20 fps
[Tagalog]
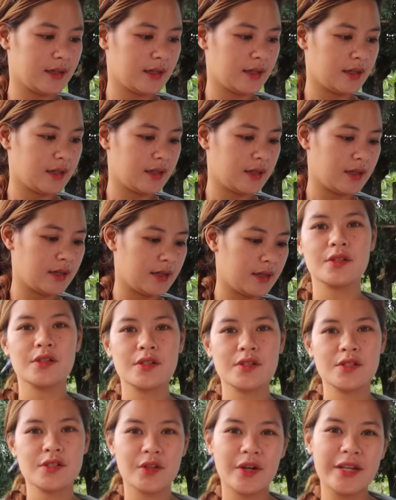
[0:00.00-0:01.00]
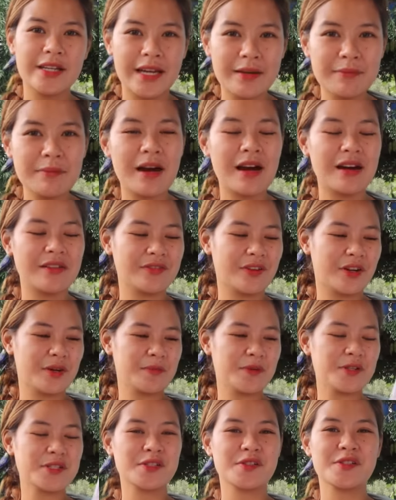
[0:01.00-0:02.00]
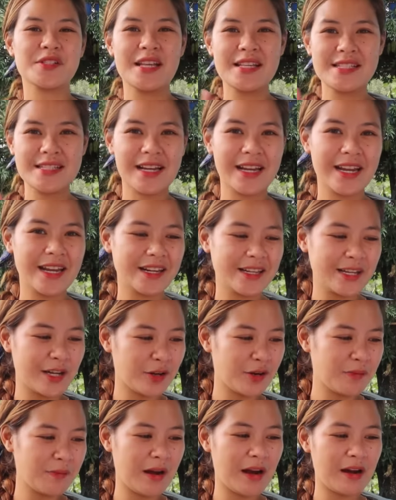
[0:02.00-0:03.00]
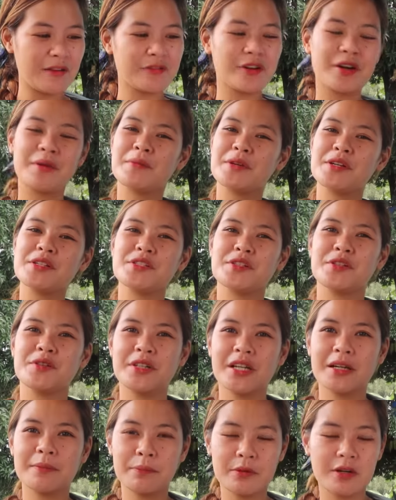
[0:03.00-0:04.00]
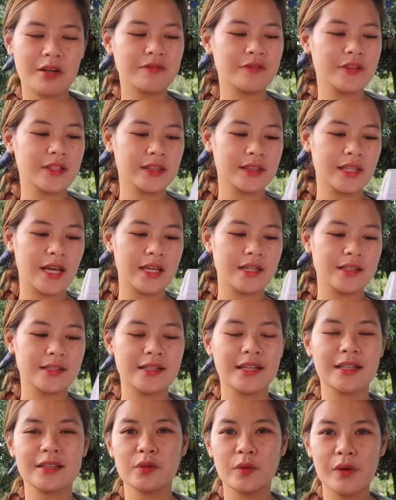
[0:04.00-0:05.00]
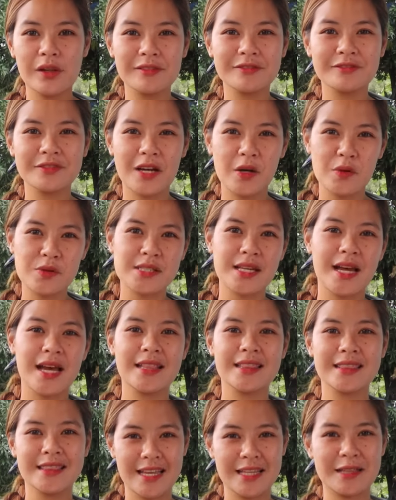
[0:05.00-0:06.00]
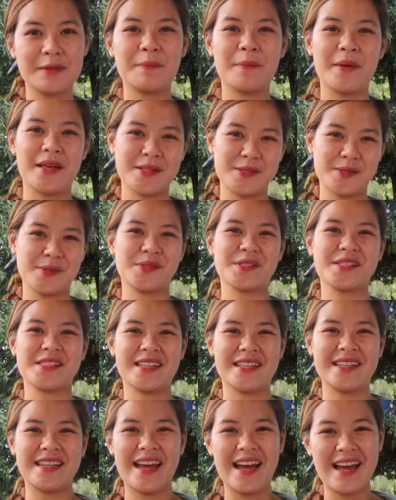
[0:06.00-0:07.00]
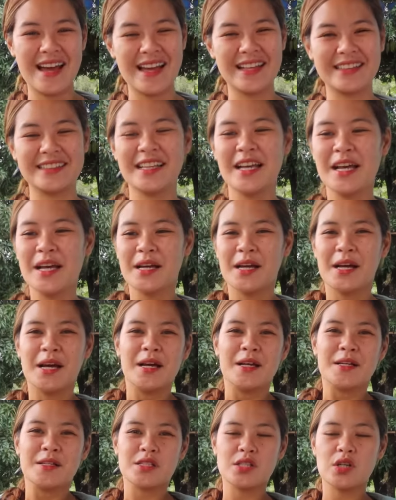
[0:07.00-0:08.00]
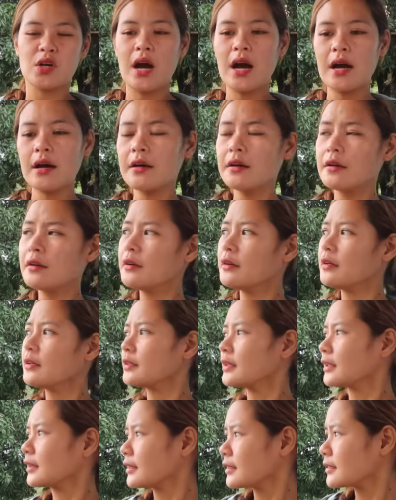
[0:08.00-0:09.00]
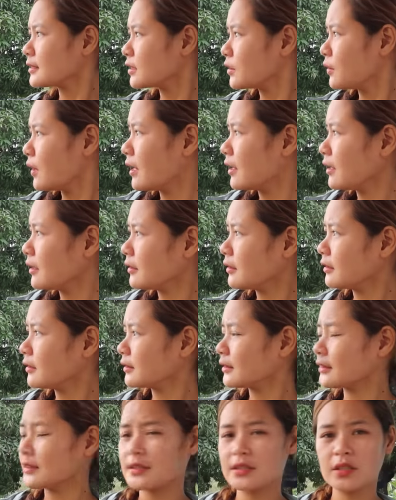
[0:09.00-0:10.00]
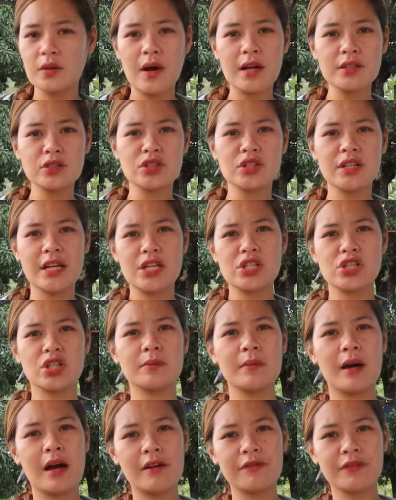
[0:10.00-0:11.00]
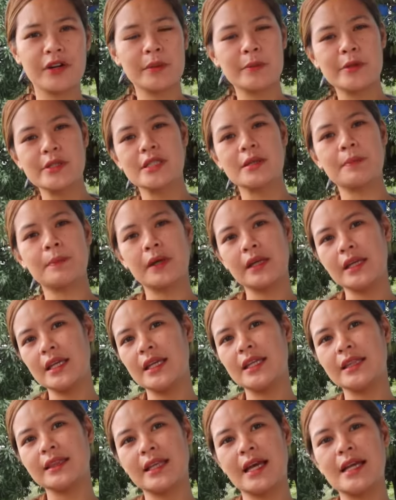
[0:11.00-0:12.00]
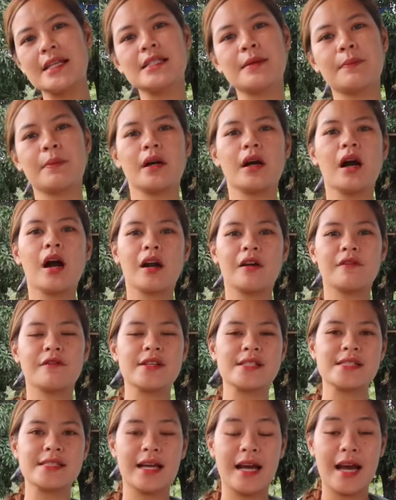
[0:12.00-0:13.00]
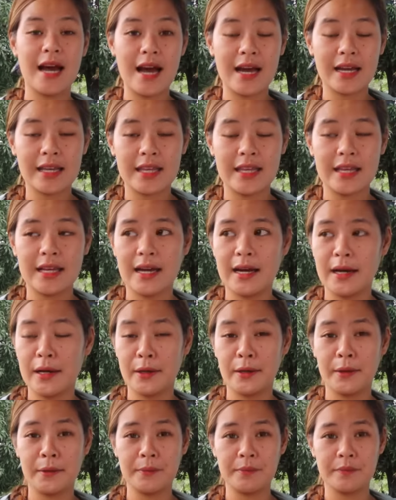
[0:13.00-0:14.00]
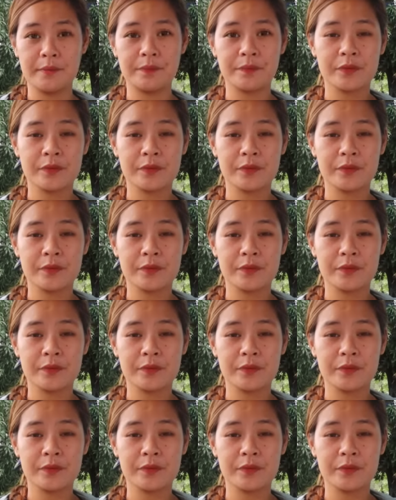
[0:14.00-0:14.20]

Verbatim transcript: So, so, ayan, mga farmers, so, sa isang area ko, mga farmers, so, nag-profit tayo ng 12,010 pesos. Ayan. So, ang, so, ang So, ang duration mga farmers ng paghihintay sa pag-harvest ng aking um,